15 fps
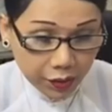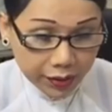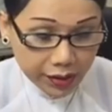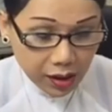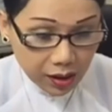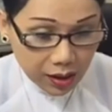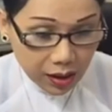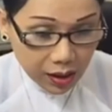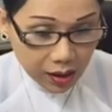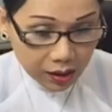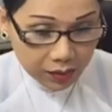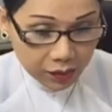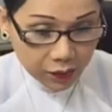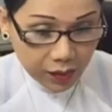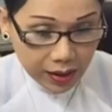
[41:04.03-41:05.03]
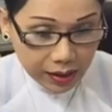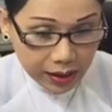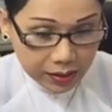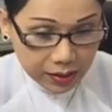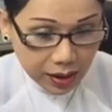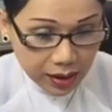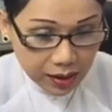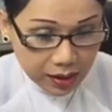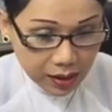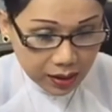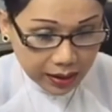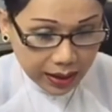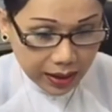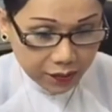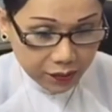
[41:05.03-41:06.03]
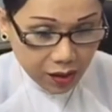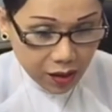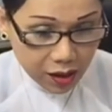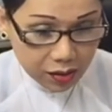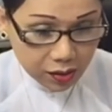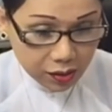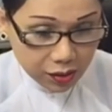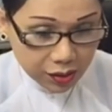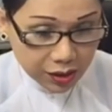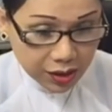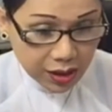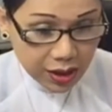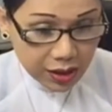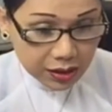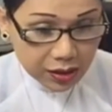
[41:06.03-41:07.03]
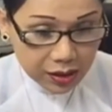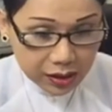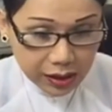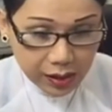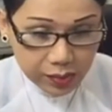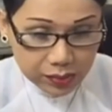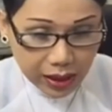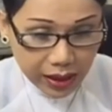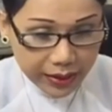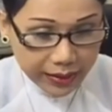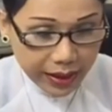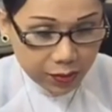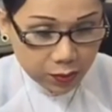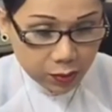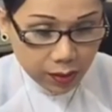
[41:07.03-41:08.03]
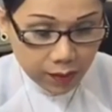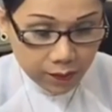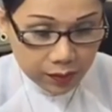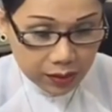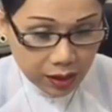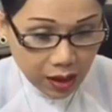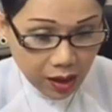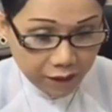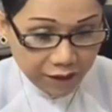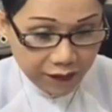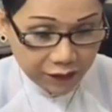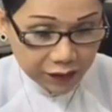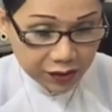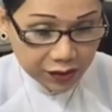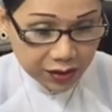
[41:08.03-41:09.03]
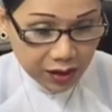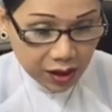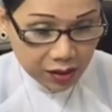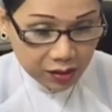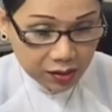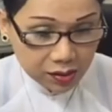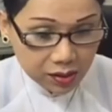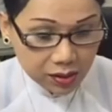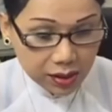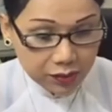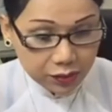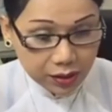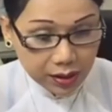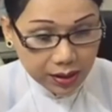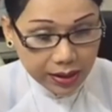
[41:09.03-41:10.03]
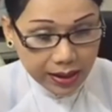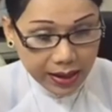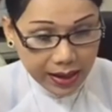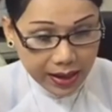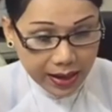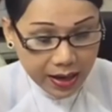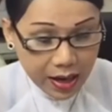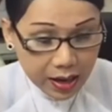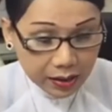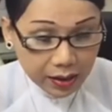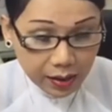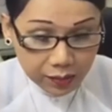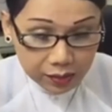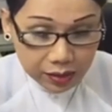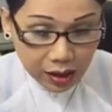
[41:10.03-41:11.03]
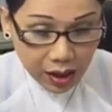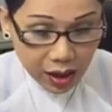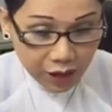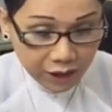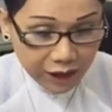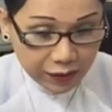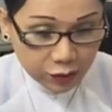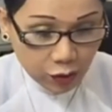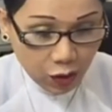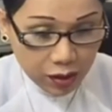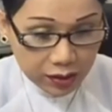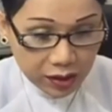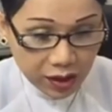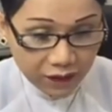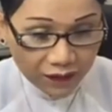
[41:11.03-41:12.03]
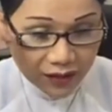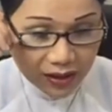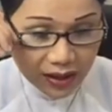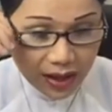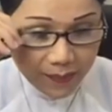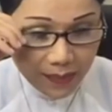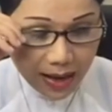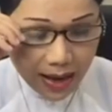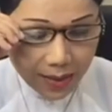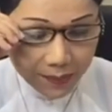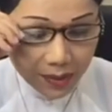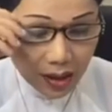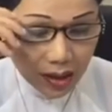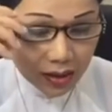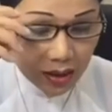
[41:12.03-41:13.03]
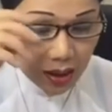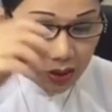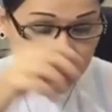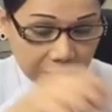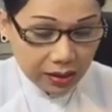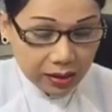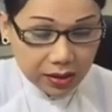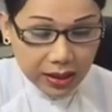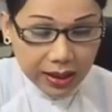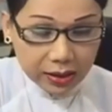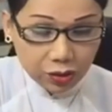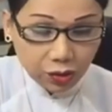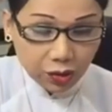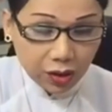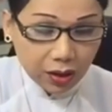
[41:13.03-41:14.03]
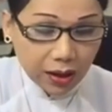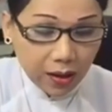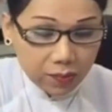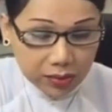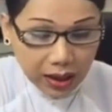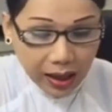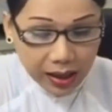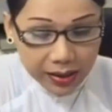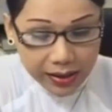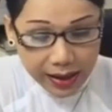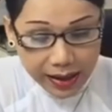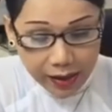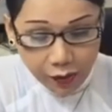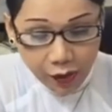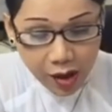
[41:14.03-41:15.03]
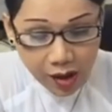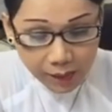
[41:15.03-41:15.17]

gọi đứng lên hoặc là thế lực nào đó thôi chứ không thể nào trông chờ vào người dân được đâu chị à trông chờ vào toàn dân Việt Nam làm nên lịch sử là chuyện không thể nào